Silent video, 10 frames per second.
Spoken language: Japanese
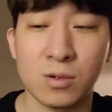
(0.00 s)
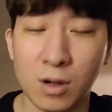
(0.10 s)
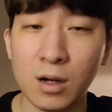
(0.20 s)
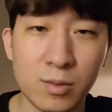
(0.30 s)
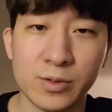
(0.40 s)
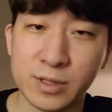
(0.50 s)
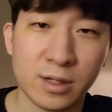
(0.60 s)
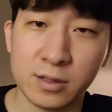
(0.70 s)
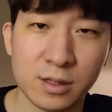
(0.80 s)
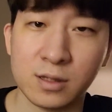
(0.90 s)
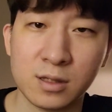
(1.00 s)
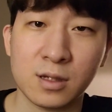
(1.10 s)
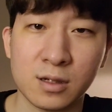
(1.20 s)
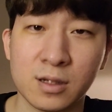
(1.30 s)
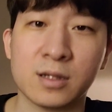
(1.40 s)
ああもうぜひぜひ来
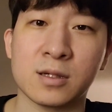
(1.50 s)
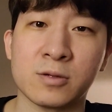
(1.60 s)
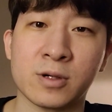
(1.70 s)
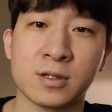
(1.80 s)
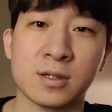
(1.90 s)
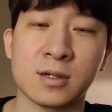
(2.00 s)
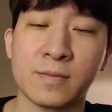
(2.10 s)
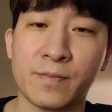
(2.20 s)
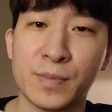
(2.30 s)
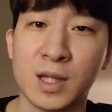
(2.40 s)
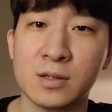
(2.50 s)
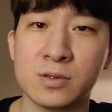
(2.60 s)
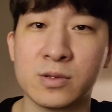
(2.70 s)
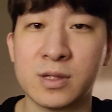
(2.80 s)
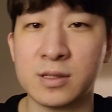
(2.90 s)
てくれって言われて、
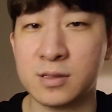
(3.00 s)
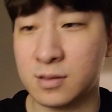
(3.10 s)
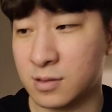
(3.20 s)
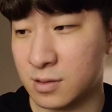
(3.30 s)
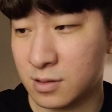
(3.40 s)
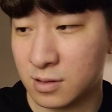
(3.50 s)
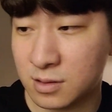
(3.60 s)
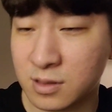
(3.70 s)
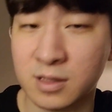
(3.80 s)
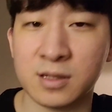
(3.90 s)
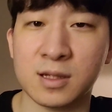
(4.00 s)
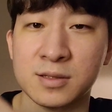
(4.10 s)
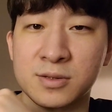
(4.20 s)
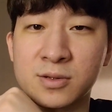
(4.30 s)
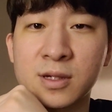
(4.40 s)
それで連れてったん
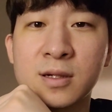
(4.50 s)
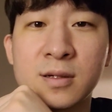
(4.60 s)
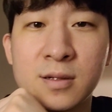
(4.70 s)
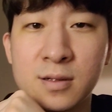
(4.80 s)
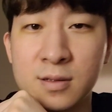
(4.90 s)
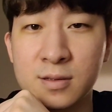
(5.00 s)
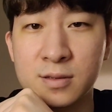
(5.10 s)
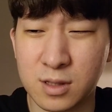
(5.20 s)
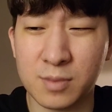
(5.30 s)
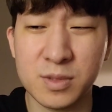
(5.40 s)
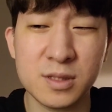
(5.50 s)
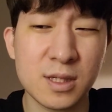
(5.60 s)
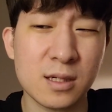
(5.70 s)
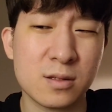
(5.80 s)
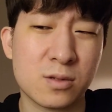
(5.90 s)
ですよね。キャプテン
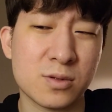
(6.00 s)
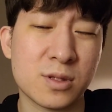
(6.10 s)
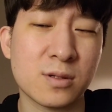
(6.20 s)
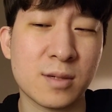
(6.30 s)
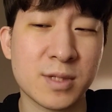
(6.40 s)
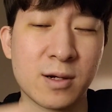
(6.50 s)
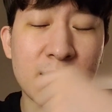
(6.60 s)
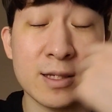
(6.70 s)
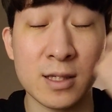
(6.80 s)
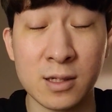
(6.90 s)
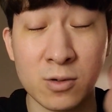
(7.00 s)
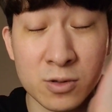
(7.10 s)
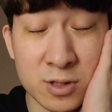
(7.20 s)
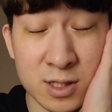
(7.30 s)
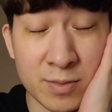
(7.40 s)
さんとソルダムさんを会いに行こ
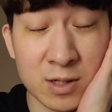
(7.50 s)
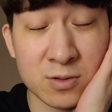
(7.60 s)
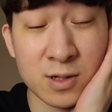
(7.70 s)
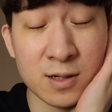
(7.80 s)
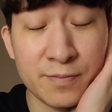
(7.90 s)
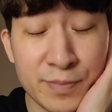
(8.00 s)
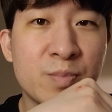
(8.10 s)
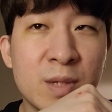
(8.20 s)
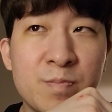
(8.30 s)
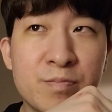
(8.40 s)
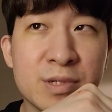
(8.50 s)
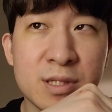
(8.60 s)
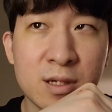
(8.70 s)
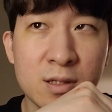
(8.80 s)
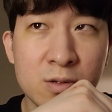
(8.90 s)
うとした場所が ブイアイピー
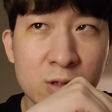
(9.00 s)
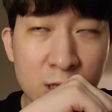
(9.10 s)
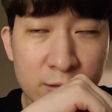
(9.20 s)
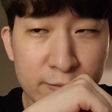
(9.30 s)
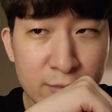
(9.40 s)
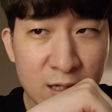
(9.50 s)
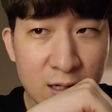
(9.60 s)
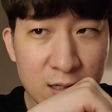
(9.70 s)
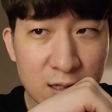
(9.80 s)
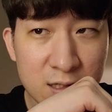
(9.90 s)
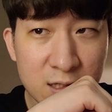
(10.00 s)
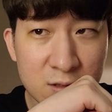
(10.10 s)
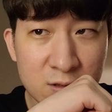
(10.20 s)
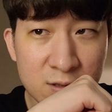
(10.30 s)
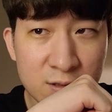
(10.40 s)
席の関係者
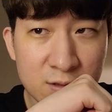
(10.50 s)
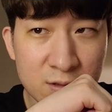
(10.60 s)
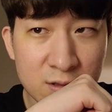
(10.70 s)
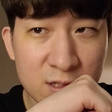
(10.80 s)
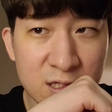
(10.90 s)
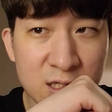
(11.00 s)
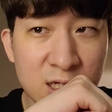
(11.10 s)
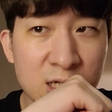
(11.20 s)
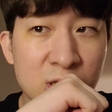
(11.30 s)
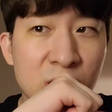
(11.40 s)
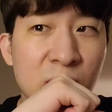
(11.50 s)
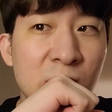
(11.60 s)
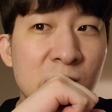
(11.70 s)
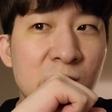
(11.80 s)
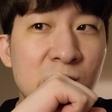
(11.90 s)
のその シーアール の
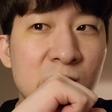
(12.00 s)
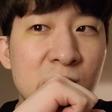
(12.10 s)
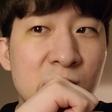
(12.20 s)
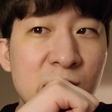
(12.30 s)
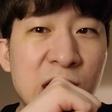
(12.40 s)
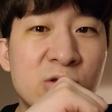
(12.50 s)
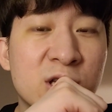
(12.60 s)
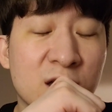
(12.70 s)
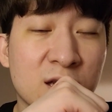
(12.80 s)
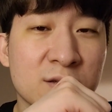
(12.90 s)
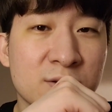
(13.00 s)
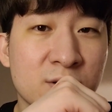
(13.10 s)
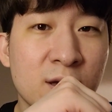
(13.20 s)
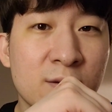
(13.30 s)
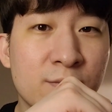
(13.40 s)
入り口だったんです
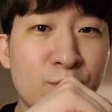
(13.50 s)
よね。